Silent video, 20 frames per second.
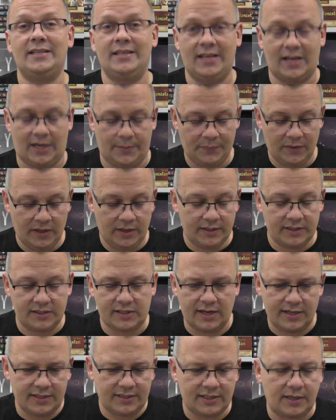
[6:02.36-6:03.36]
Ja. Das
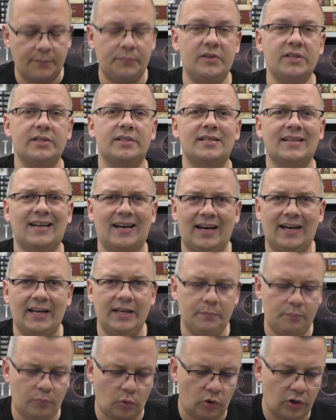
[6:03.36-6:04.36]
heißt, habt ihr
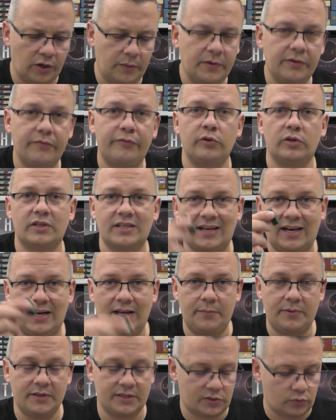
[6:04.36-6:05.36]
drei Bäume für drei
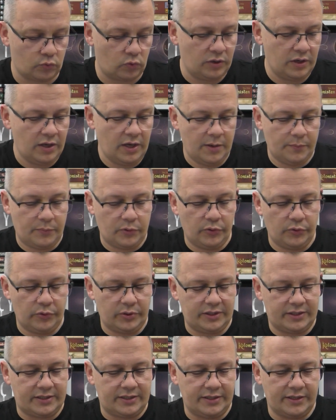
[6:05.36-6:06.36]
Personen,
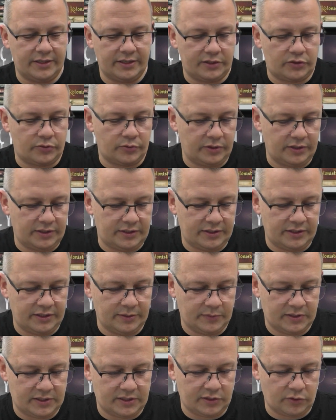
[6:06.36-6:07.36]
benötigt ihr natürlich, ich
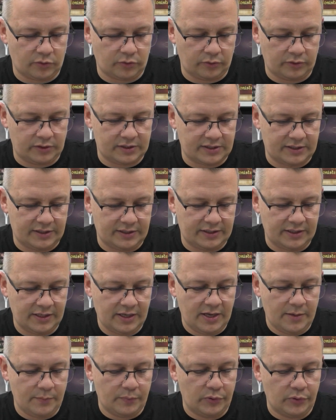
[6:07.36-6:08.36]
nehme jetzt die Rückseite,
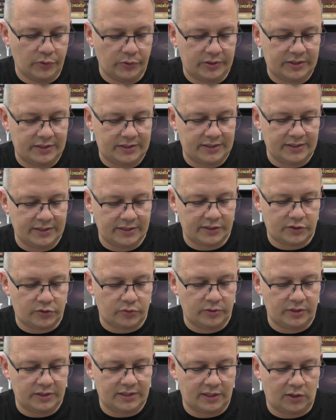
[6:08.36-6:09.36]
benötigt ihr
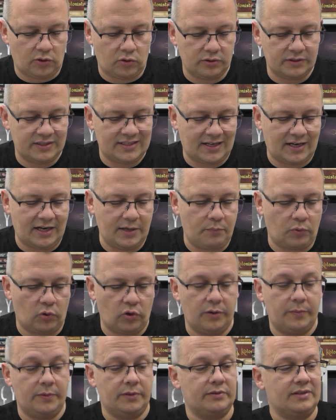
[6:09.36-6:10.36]
natürlich auch drei
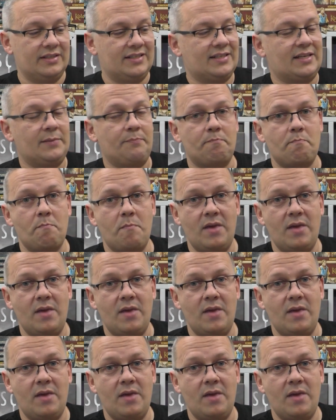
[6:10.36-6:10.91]
Bäume. Es gibt